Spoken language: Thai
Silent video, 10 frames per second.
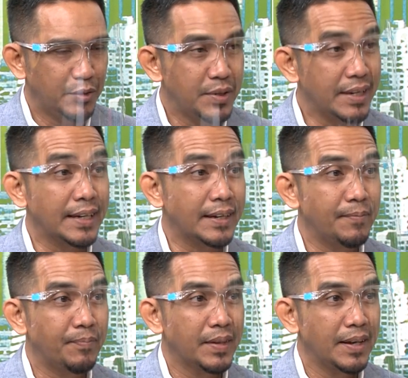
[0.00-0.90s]
ทุจริต
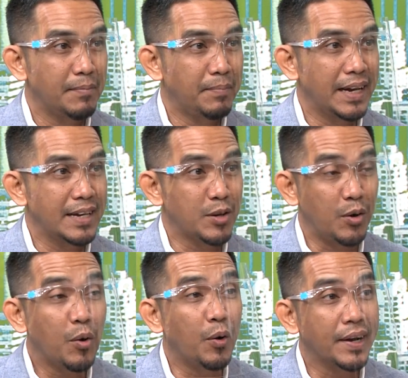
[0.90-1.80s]
ไป
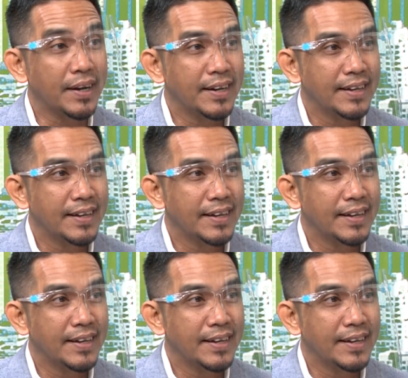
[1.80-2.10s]
2คน